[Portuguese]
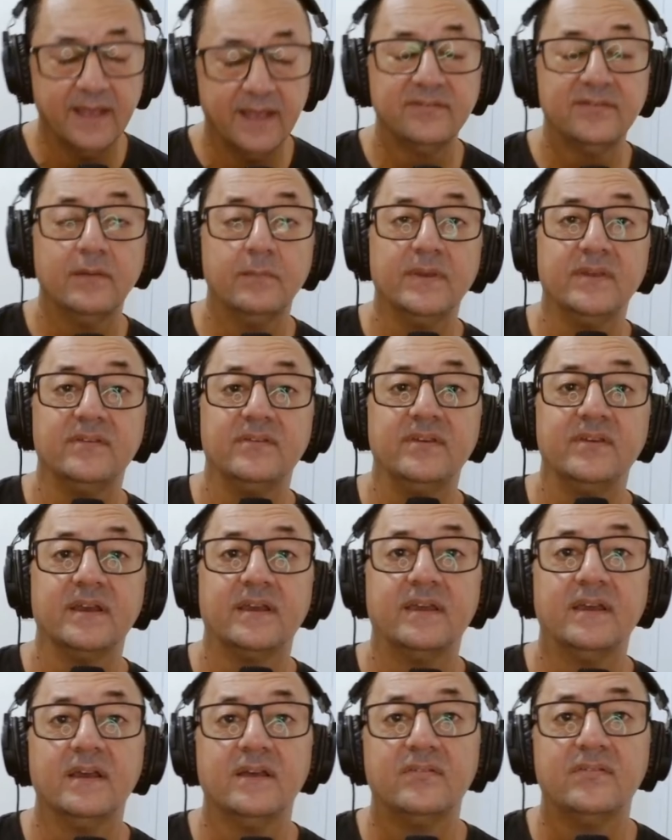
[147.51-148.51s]
Essa mesinha
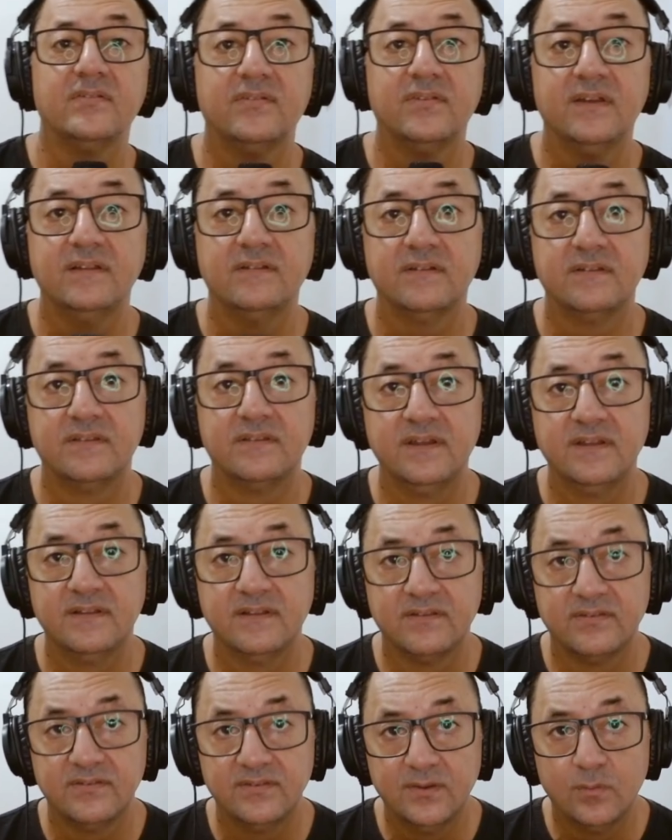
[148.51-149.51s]
aqui é
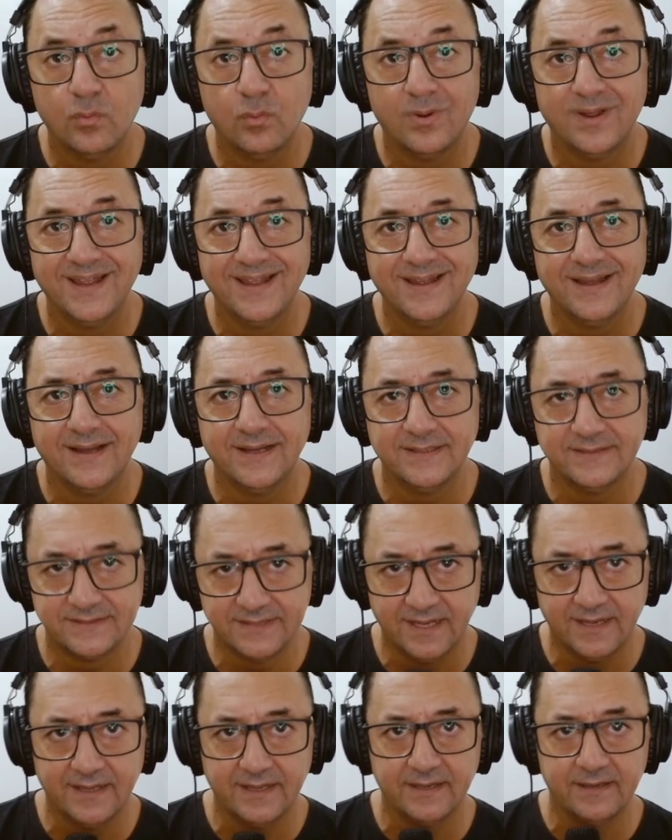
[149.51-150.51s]
135 reais,
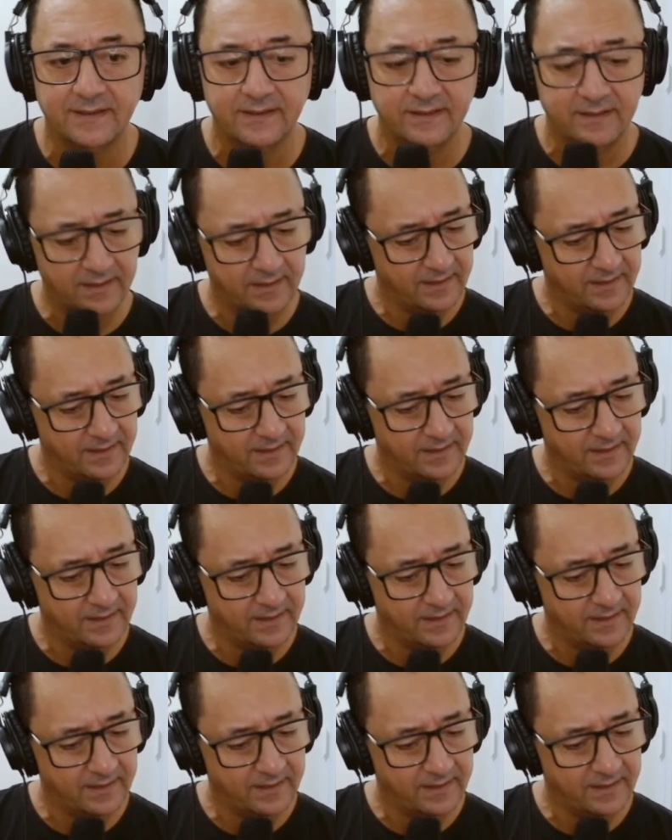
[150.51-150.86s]
galera.